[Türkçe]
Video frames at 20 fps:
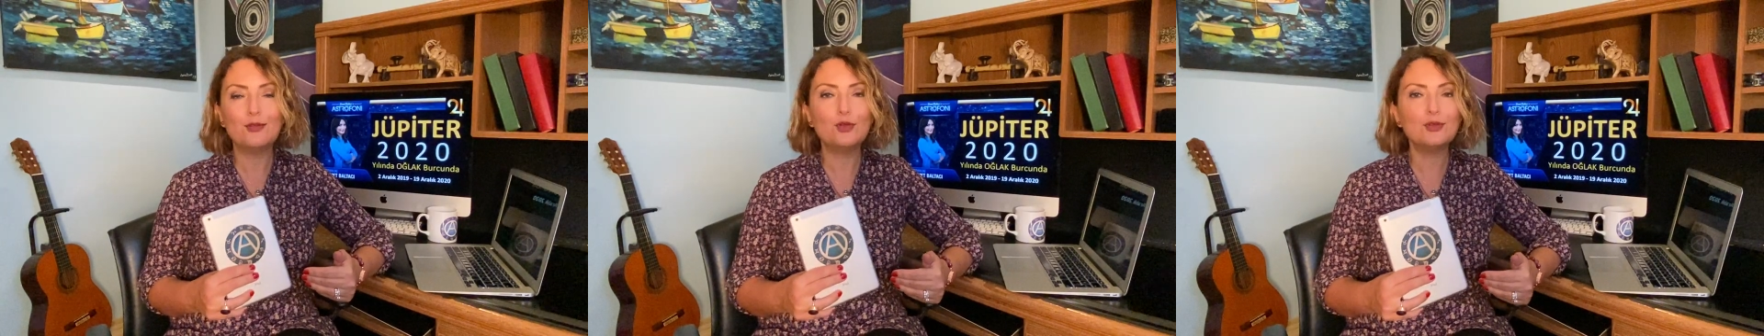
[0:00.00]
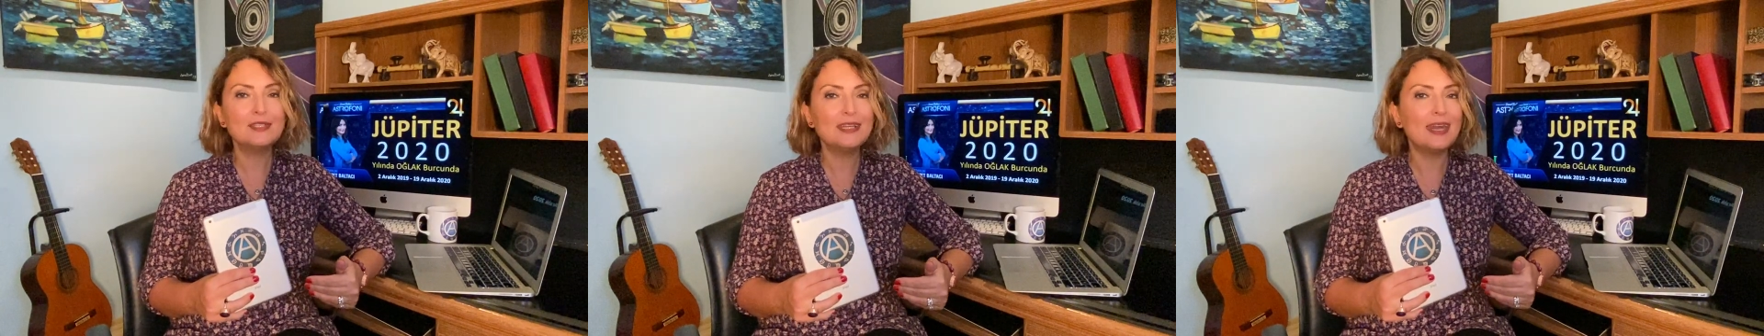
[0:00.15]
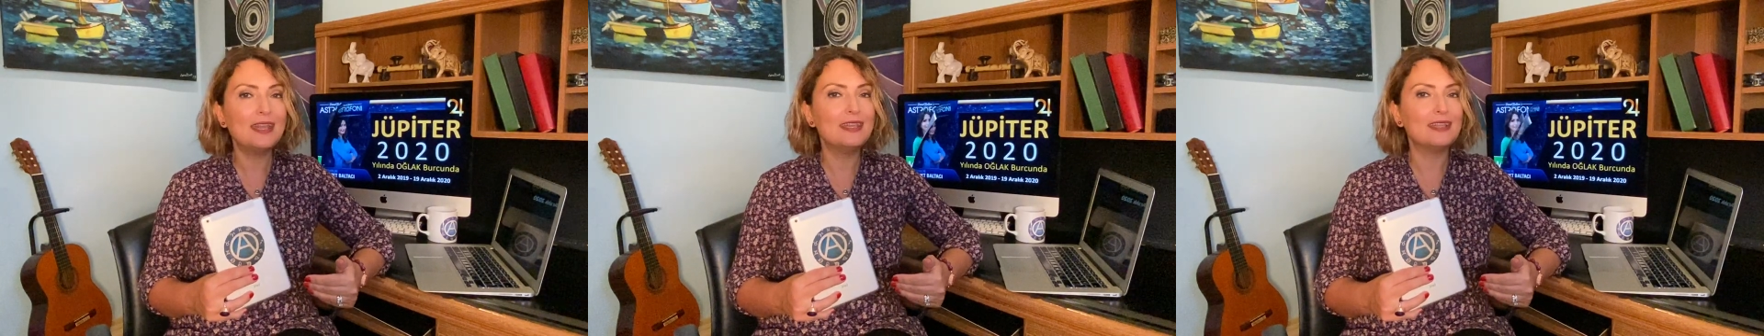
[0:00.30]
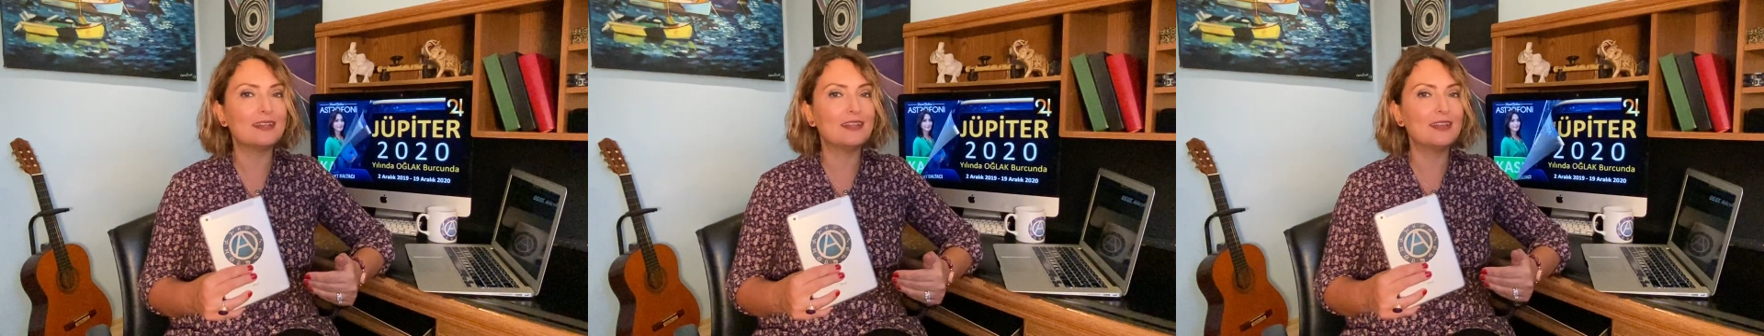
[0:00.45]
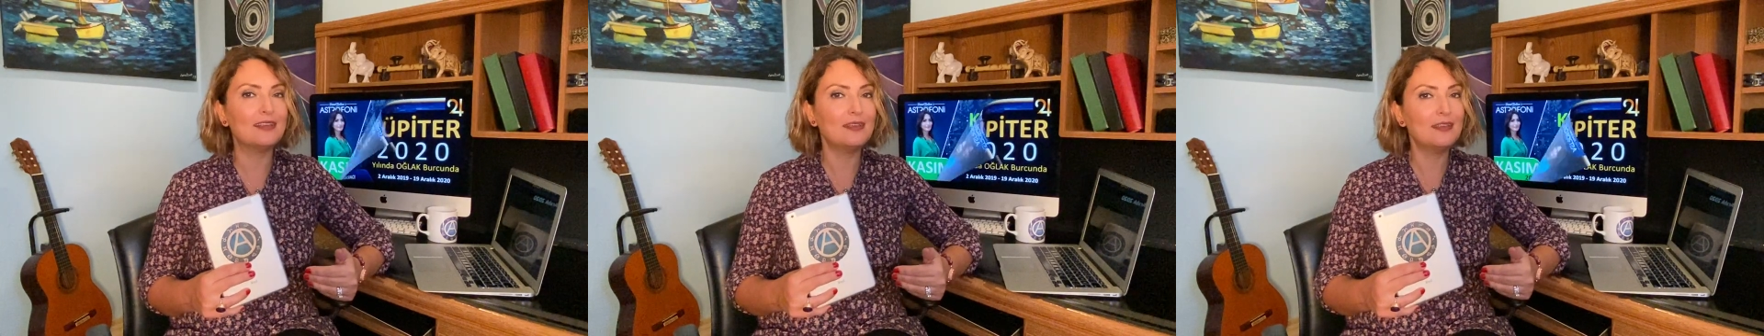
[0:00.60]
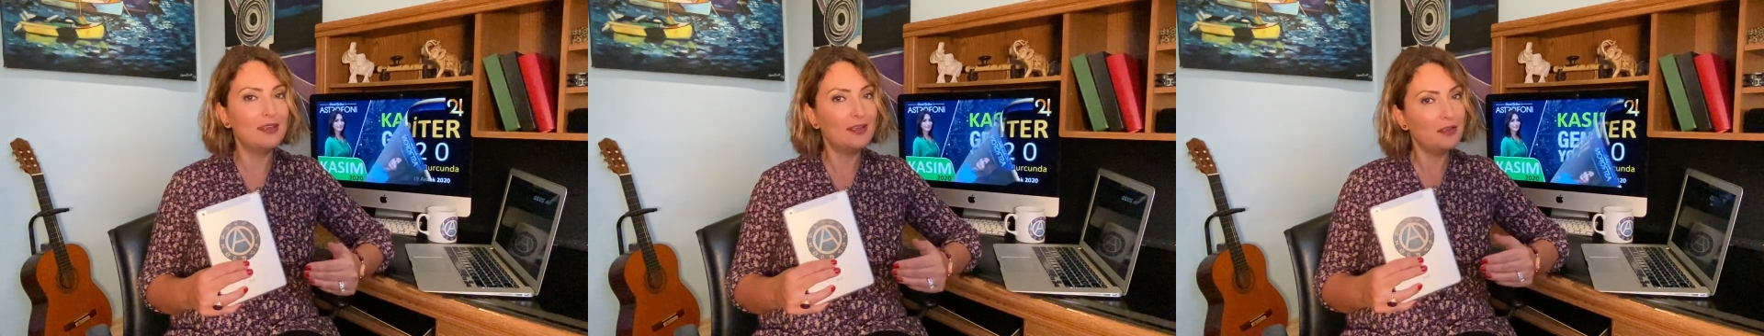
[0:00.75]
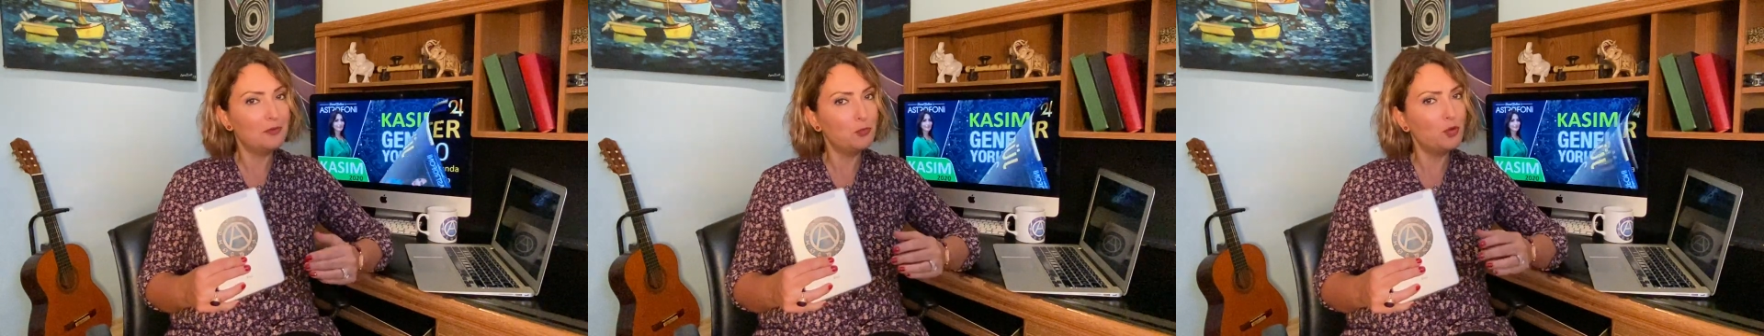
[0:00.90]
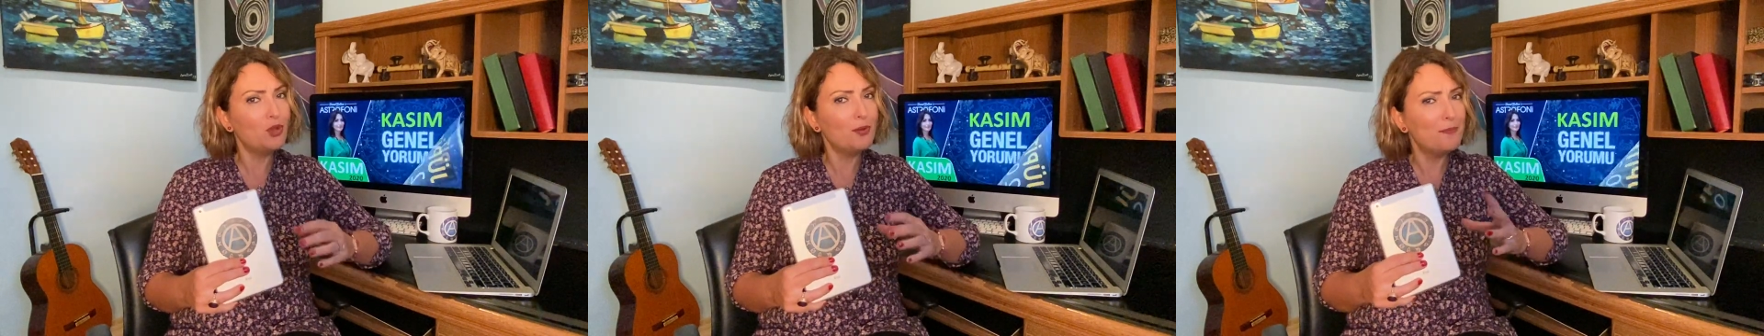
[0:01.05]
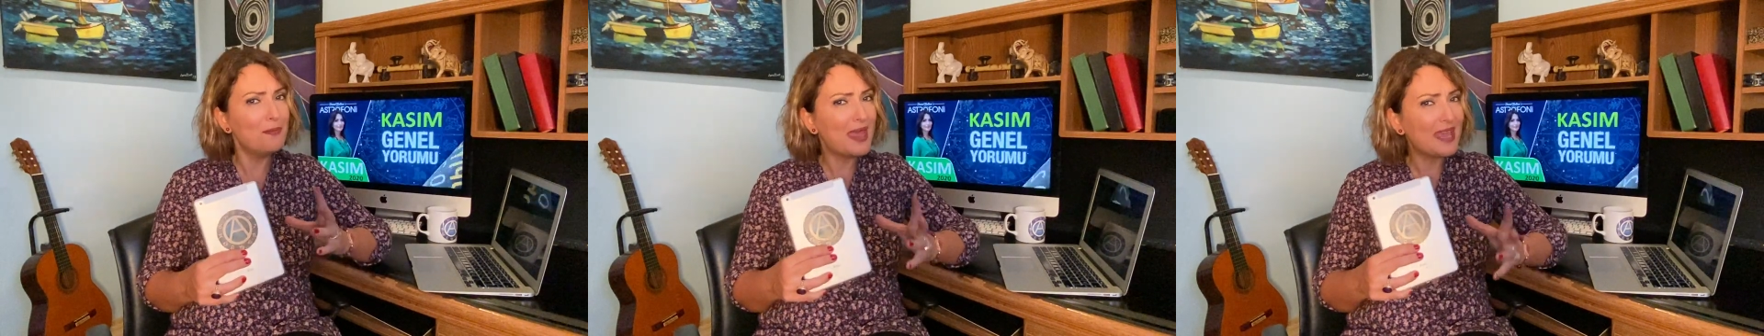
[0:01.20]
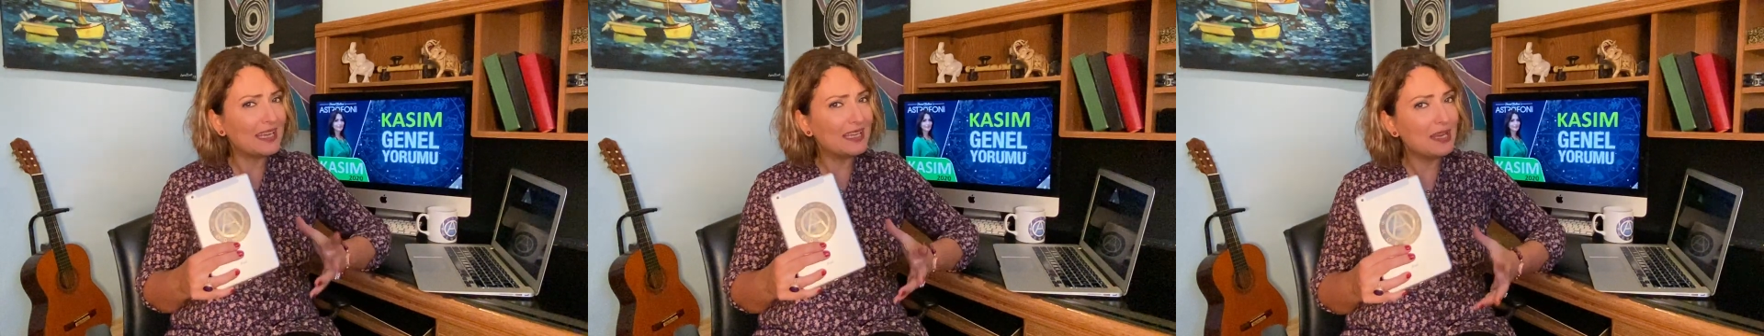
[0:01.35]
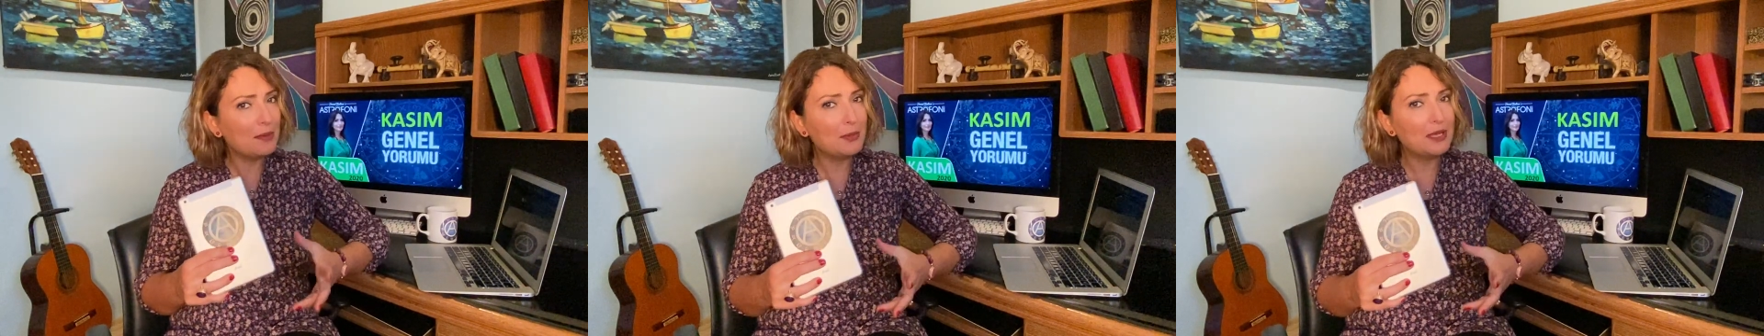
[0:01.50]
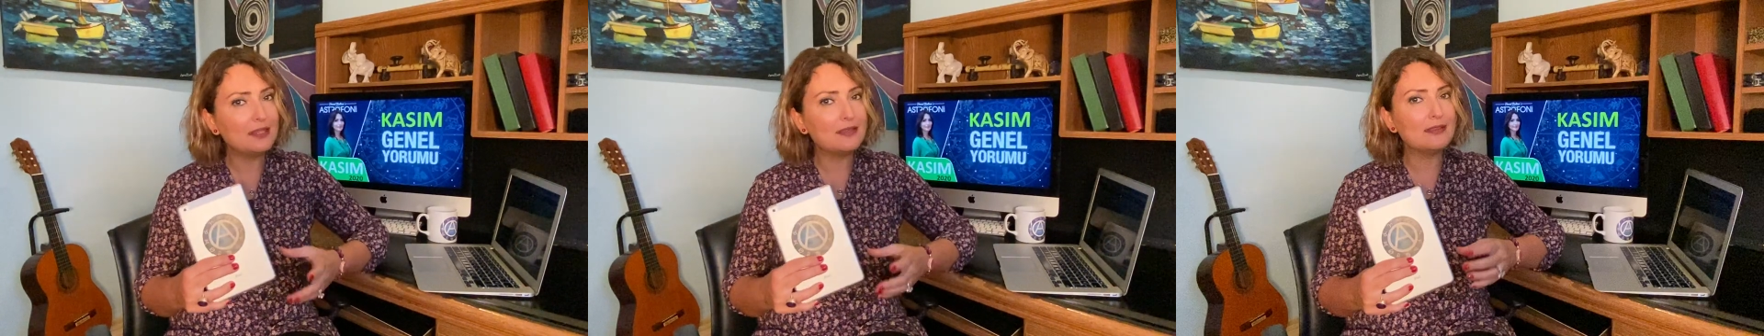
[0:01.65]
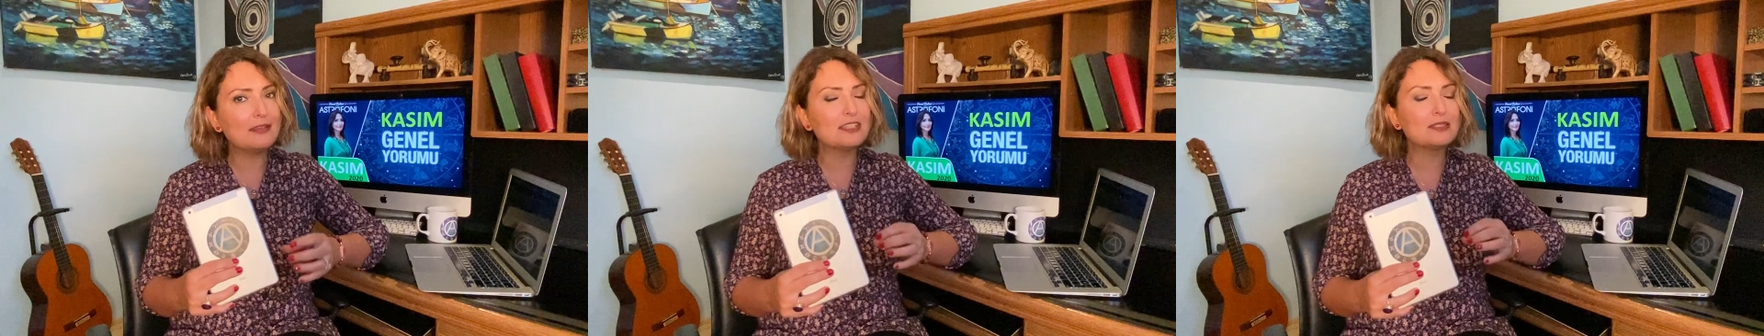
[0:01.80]
Özellikle böyle
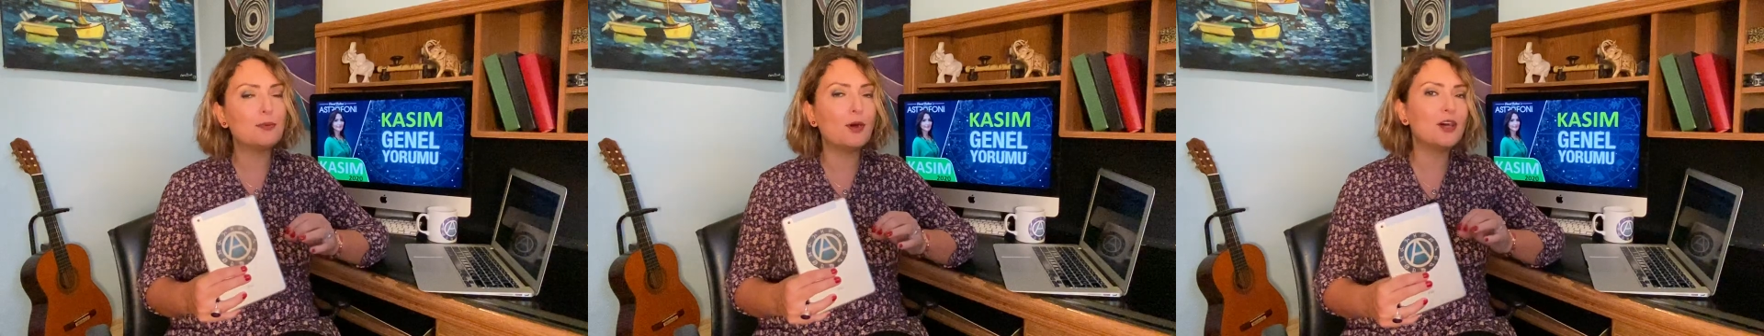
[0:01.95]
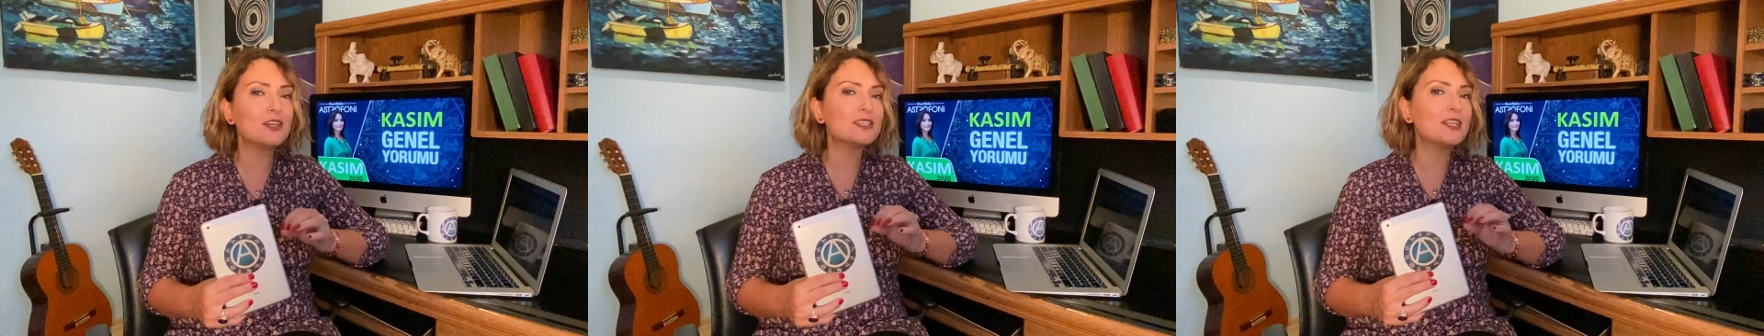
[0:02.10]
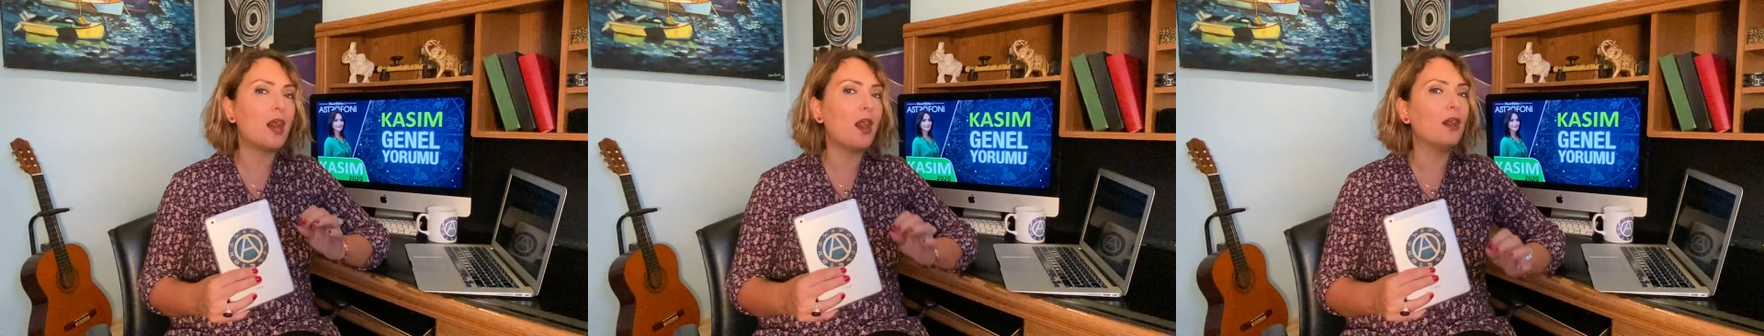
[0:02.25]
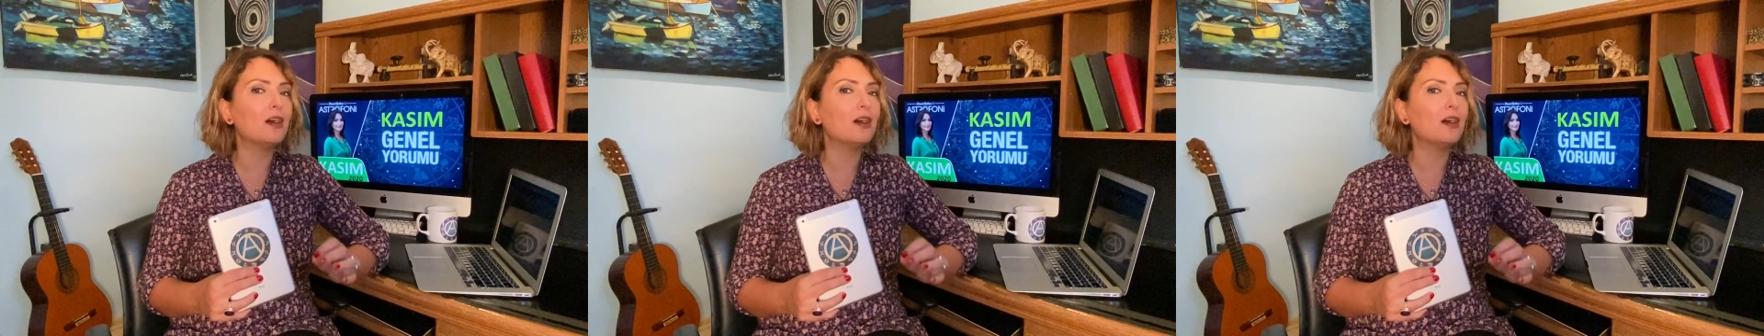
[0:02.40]
beklemediğiniz bazı